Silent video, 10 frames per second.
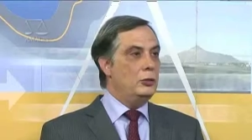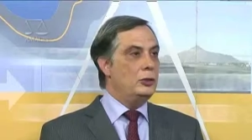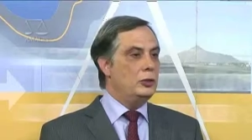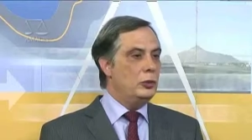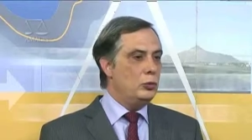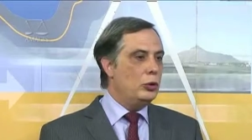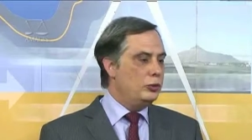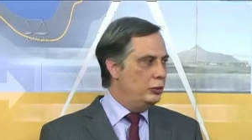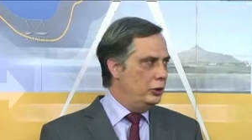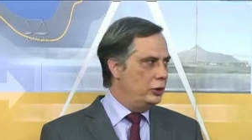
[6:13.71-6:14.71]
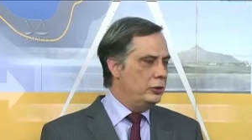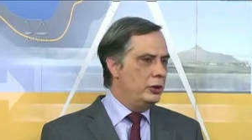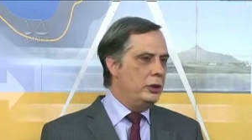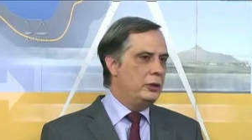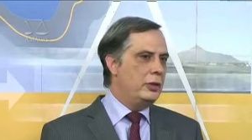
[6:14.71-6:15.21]
são dois dias,
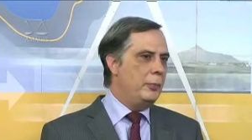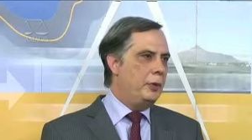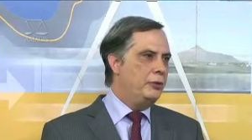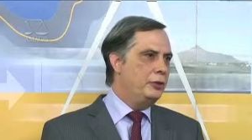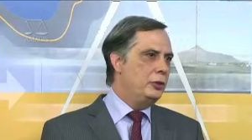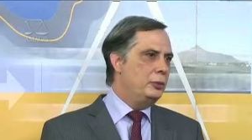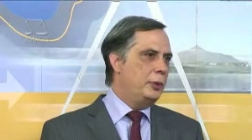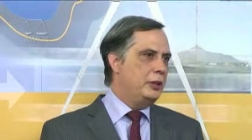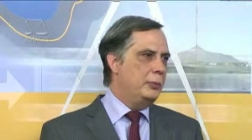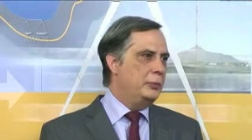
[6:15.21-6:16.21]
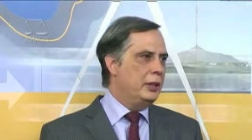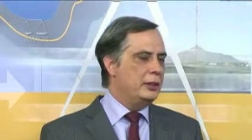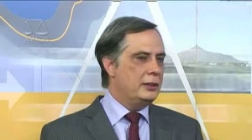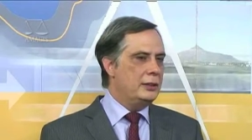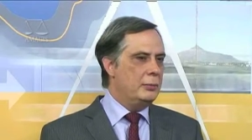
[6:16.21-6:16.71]
né? Está previsto para terminar
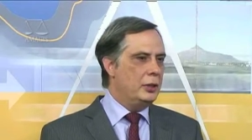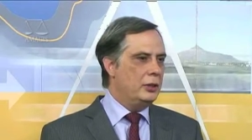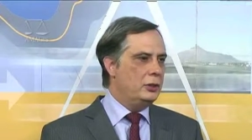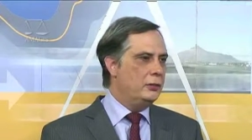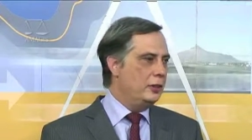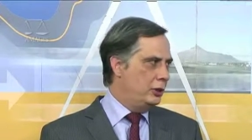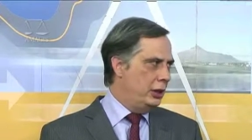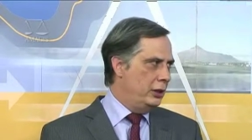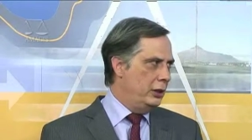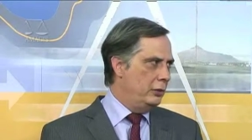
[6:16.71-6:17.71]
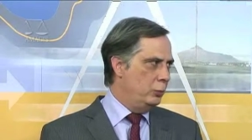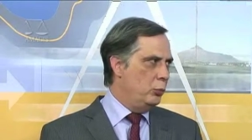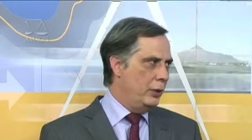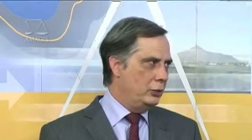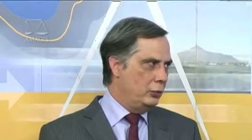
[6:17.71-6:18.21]
essa semana. A gente vai estender
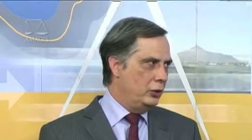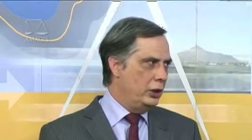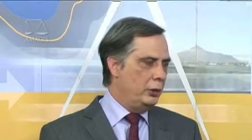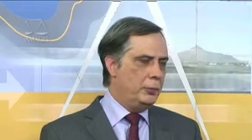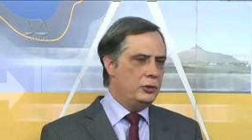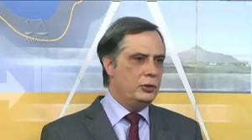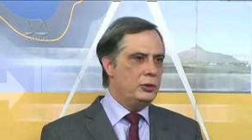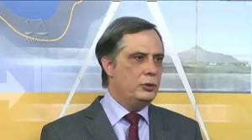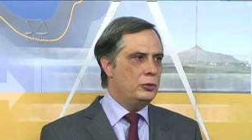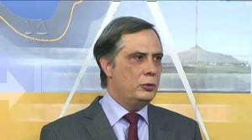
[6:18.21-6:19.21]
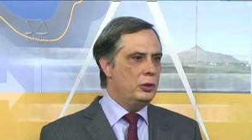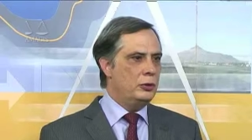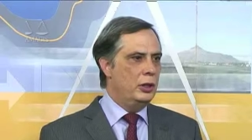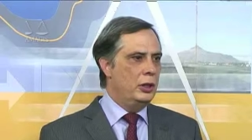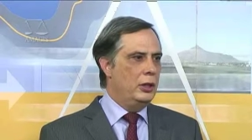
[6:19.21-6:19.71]
por mais um tempo as
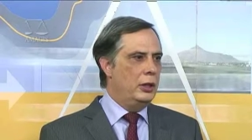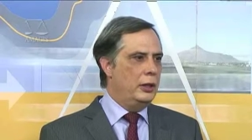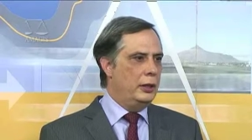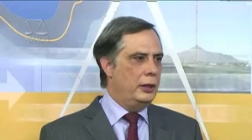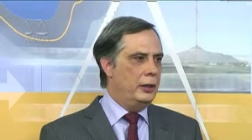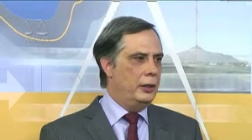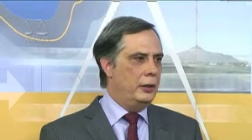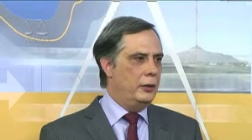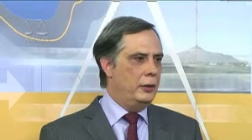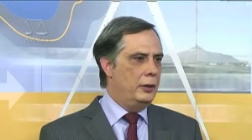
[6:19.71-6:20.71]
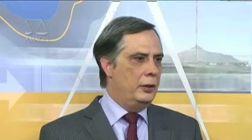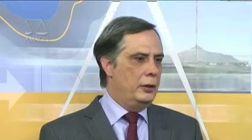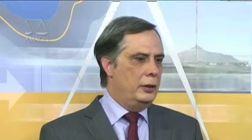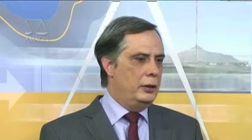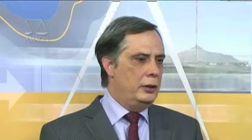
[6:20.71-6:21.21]
inscrições. É,
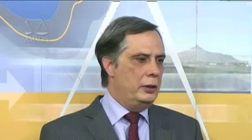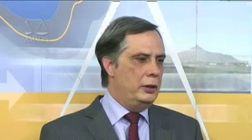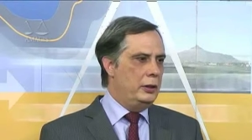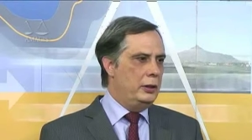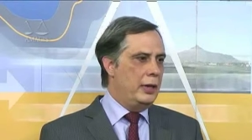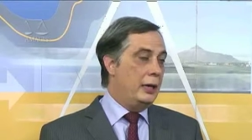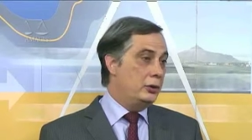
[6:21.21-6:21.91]
e ah,